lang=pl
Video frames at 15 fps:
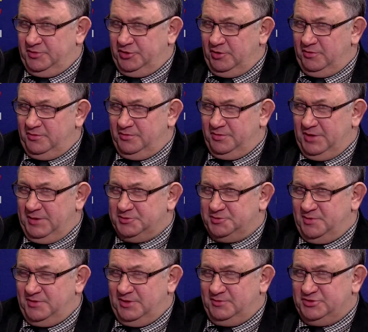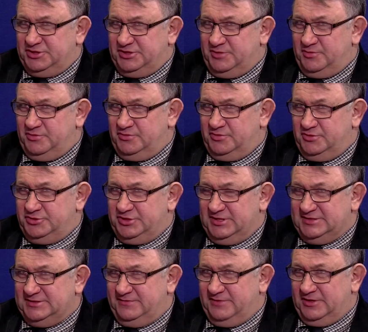to, ja przypominam, że to był
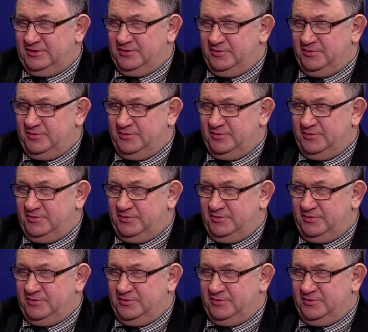XIII wiek,